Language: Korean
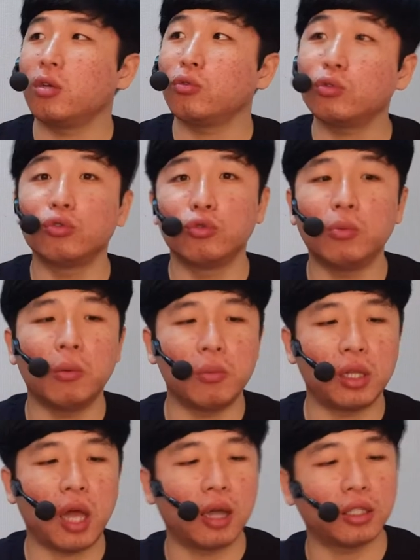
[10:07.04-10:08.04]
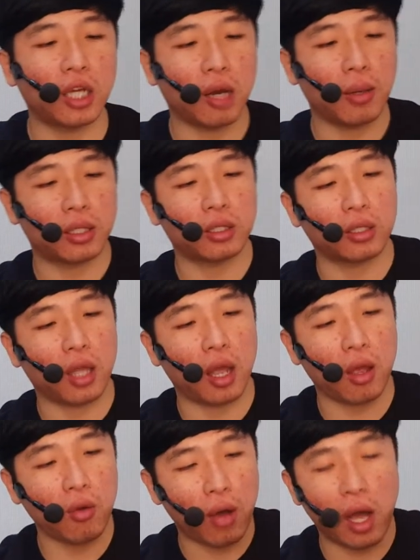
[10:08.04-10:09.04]
우승 후보입니다. 제가 봤을
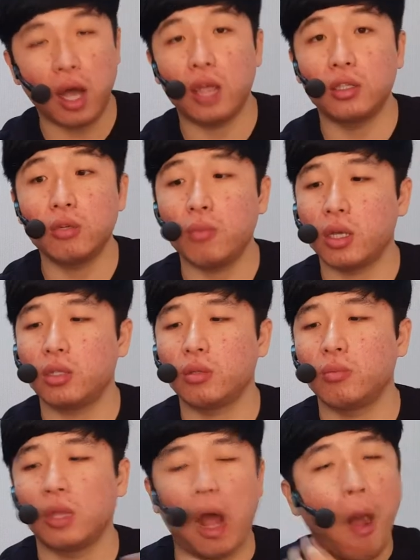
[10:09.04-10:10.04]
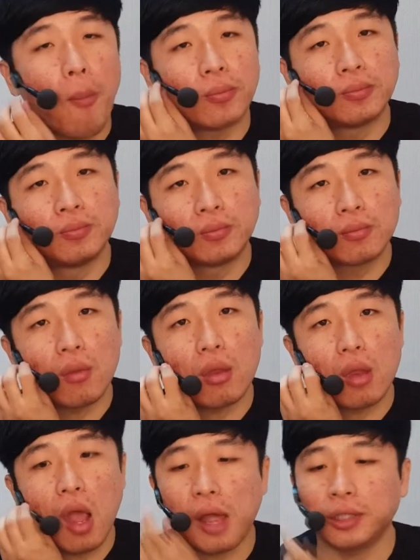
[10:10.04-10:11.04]
때. 완전 맛있습니다. 강력해요. 그
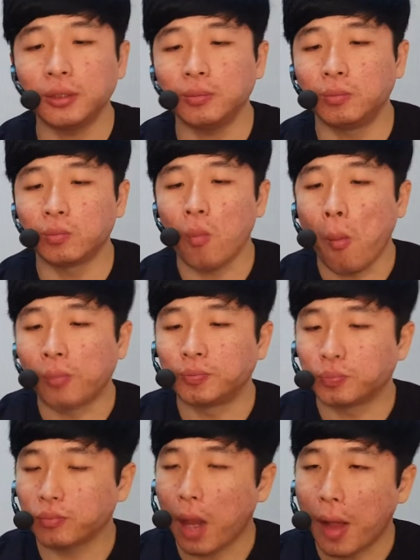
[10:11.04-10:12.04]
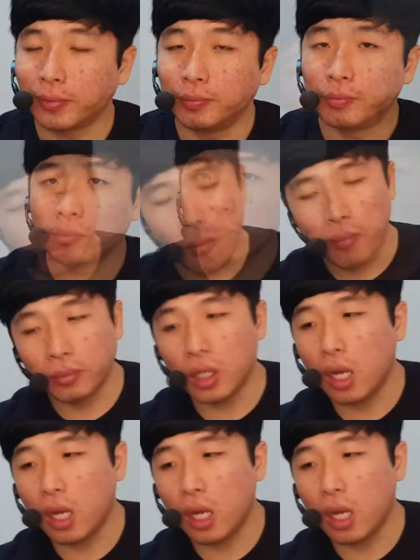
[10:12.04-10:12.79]
네. 자,